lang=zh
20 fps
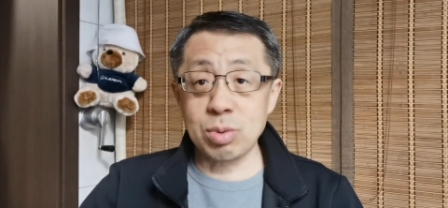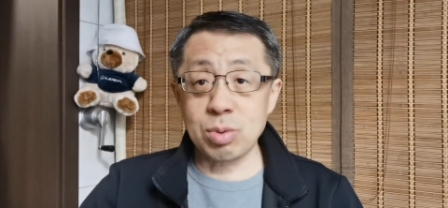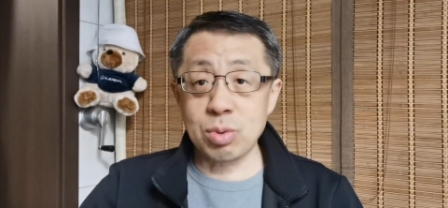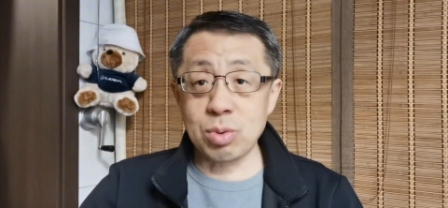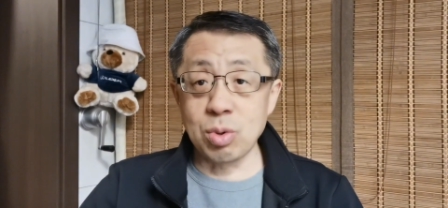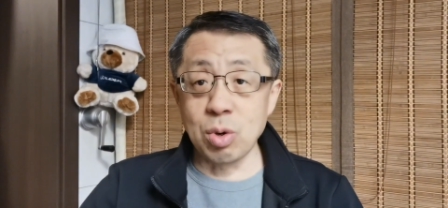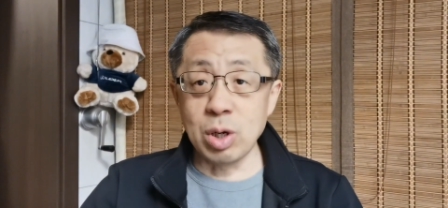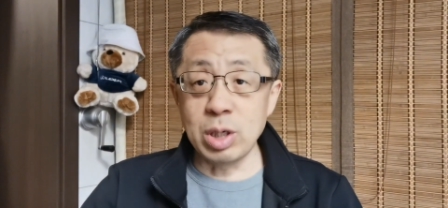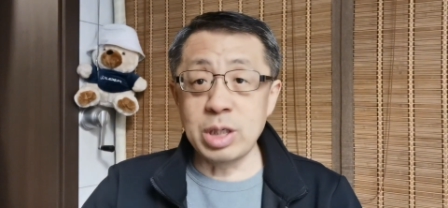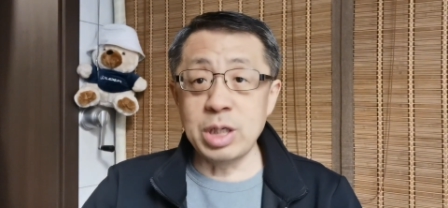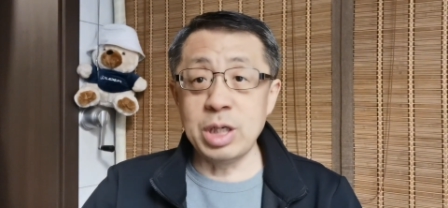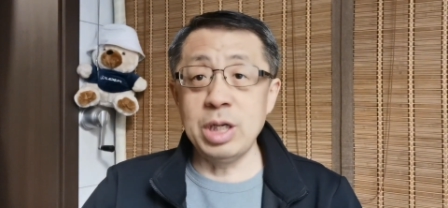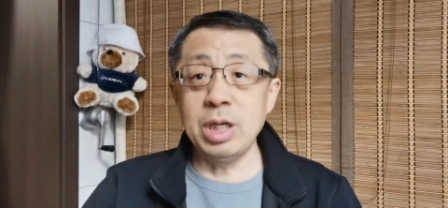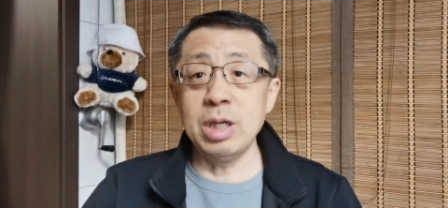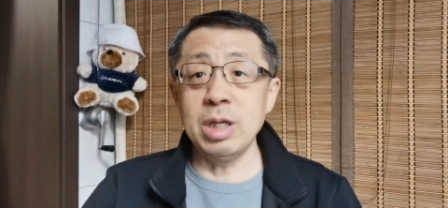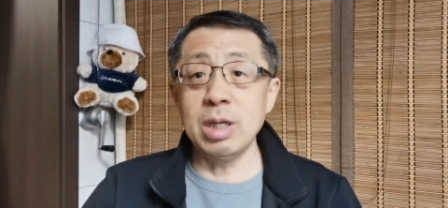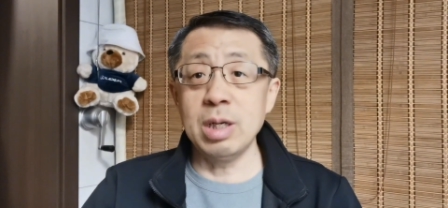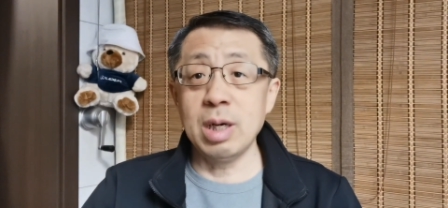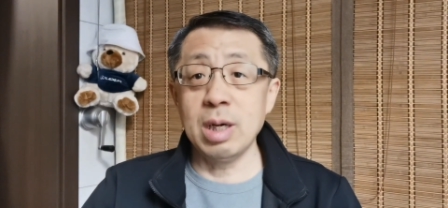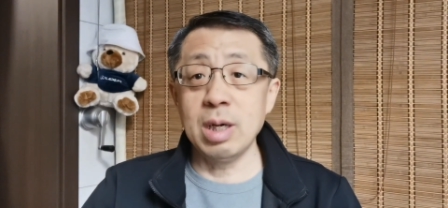国
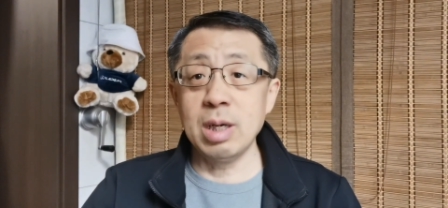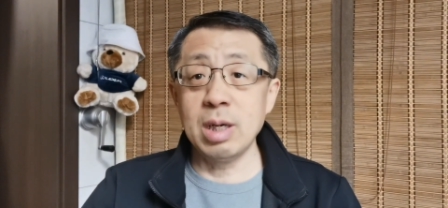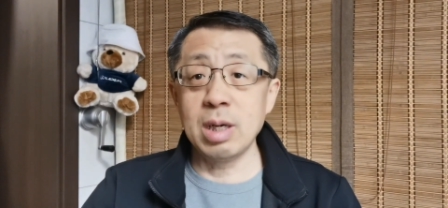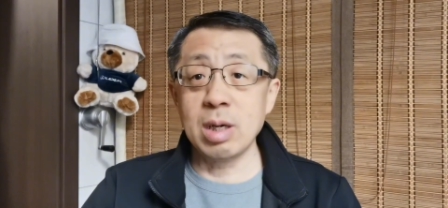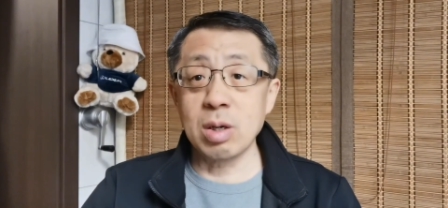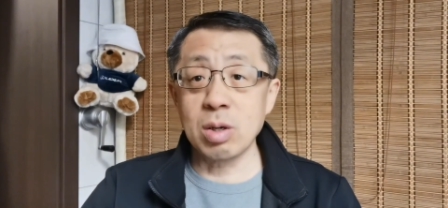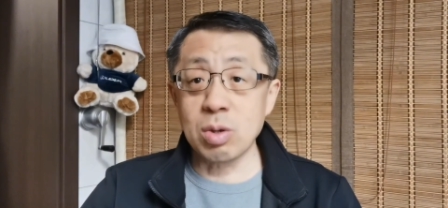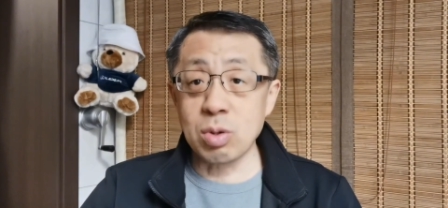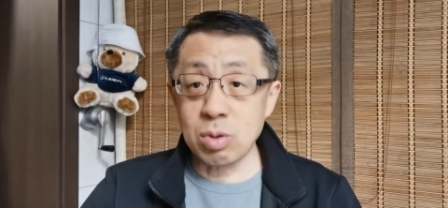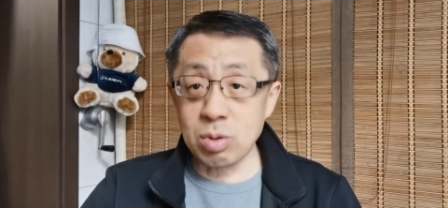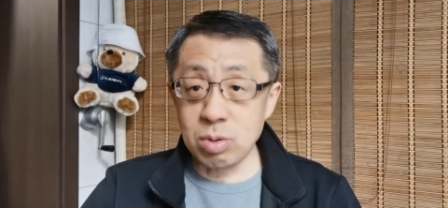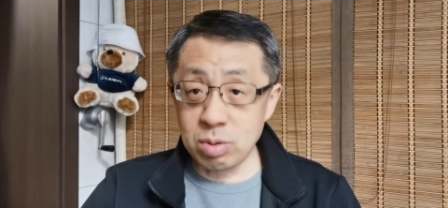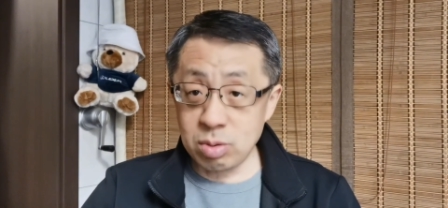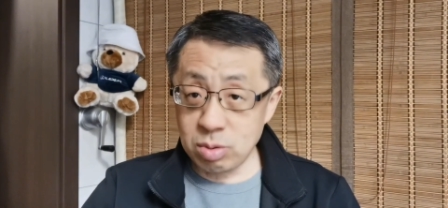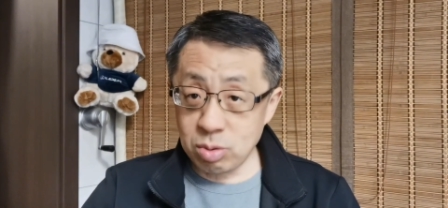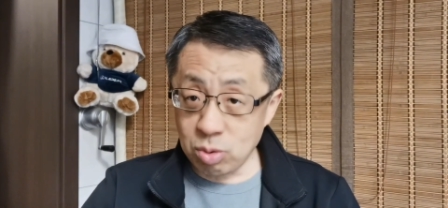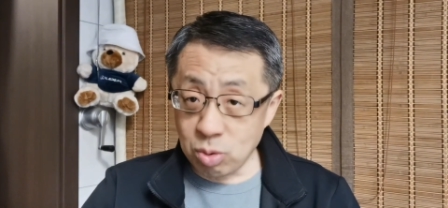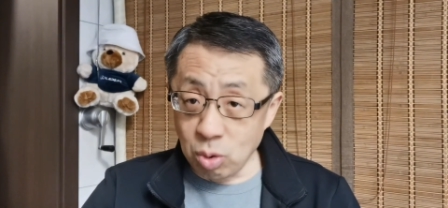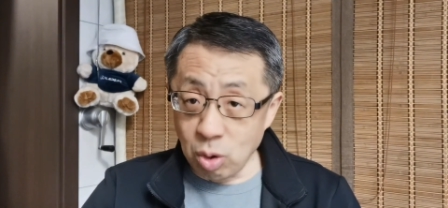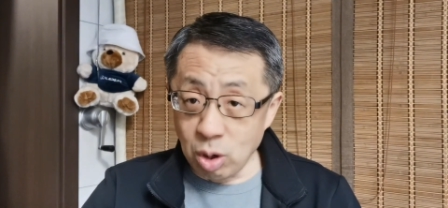籍，
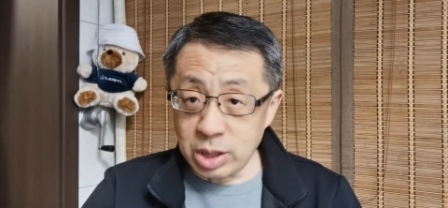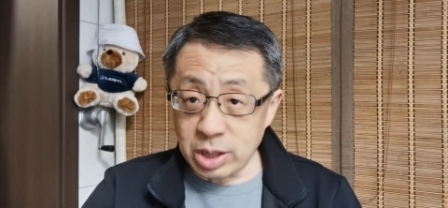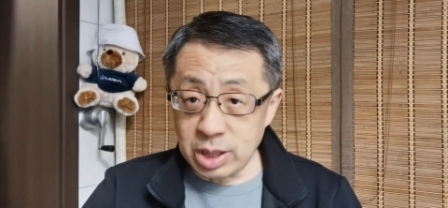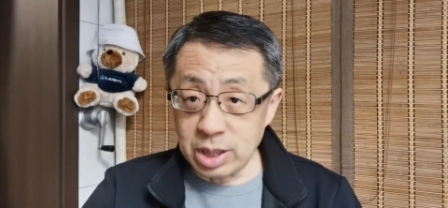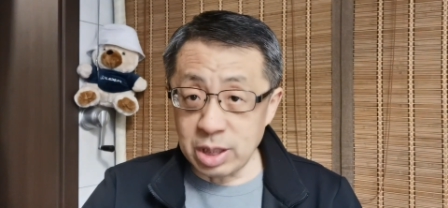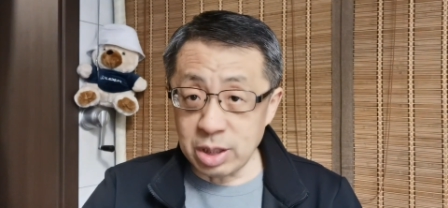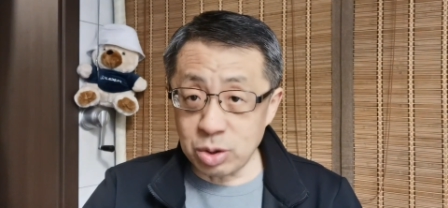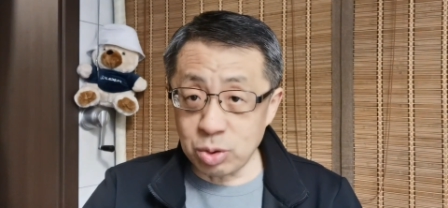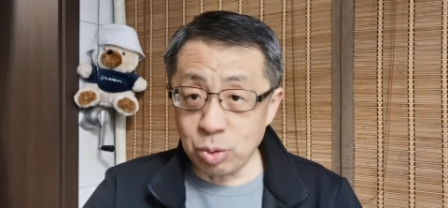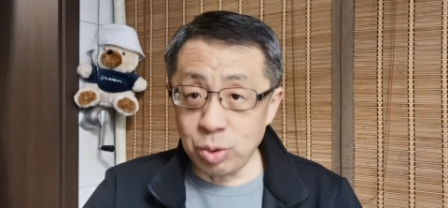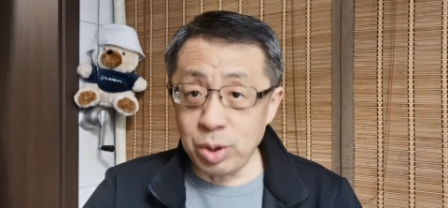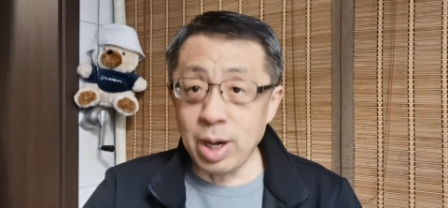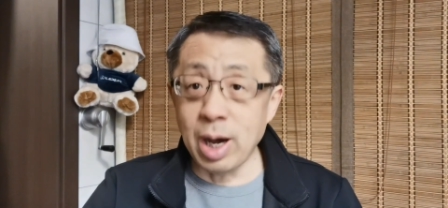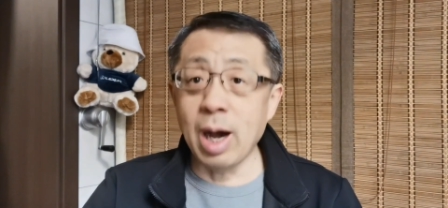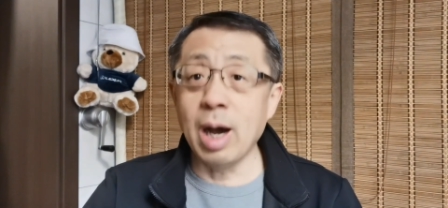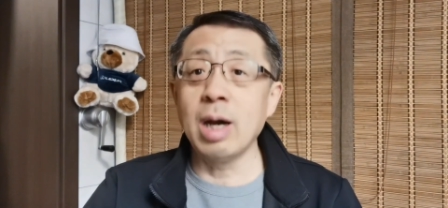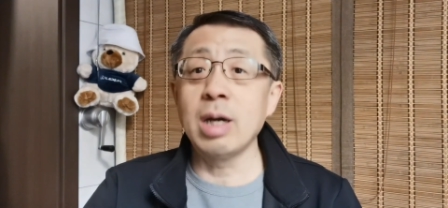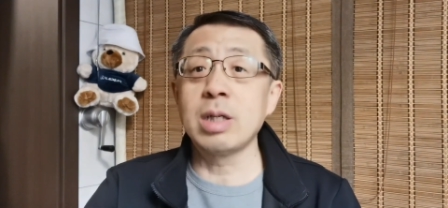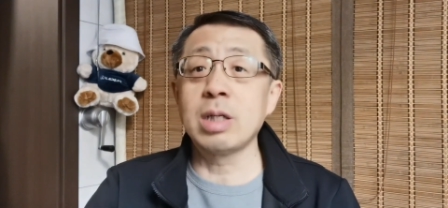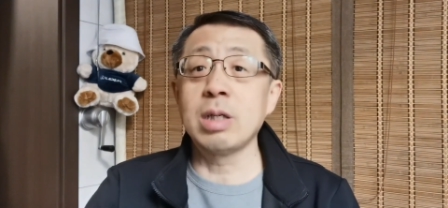国籍注意
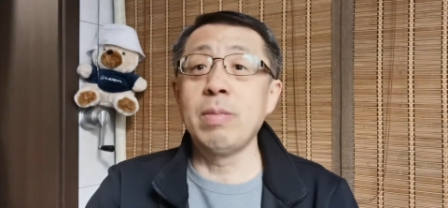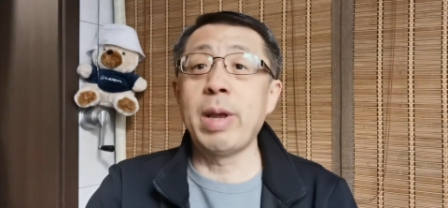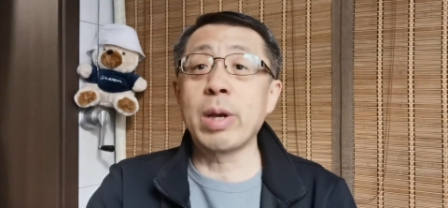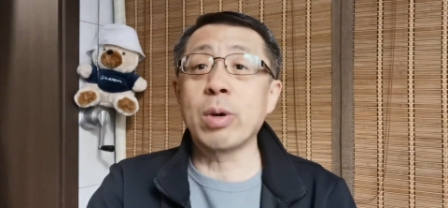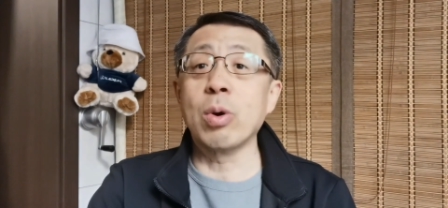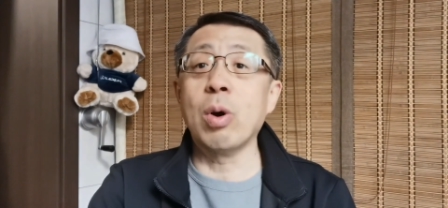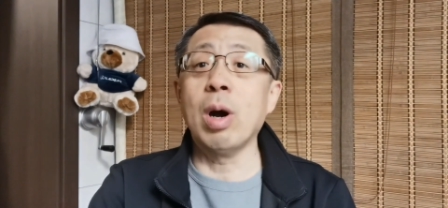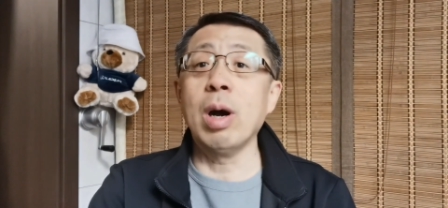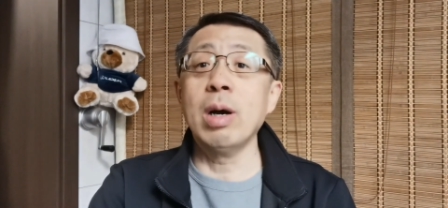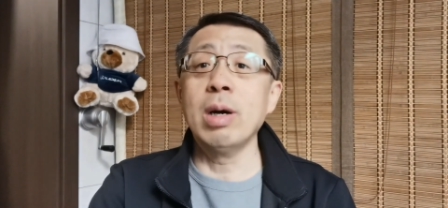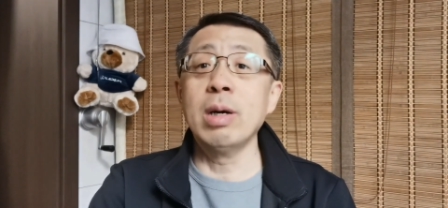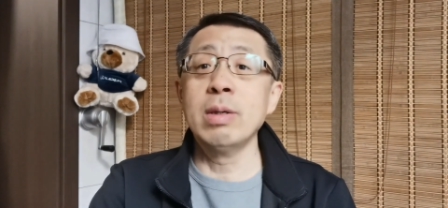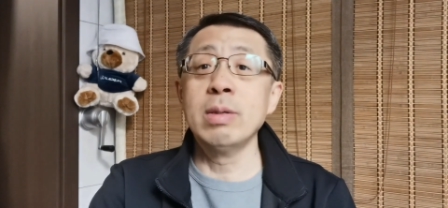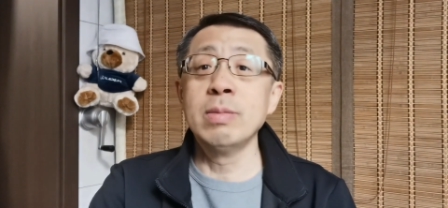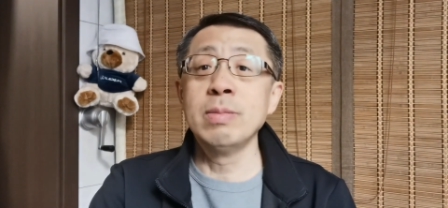啊，是美国，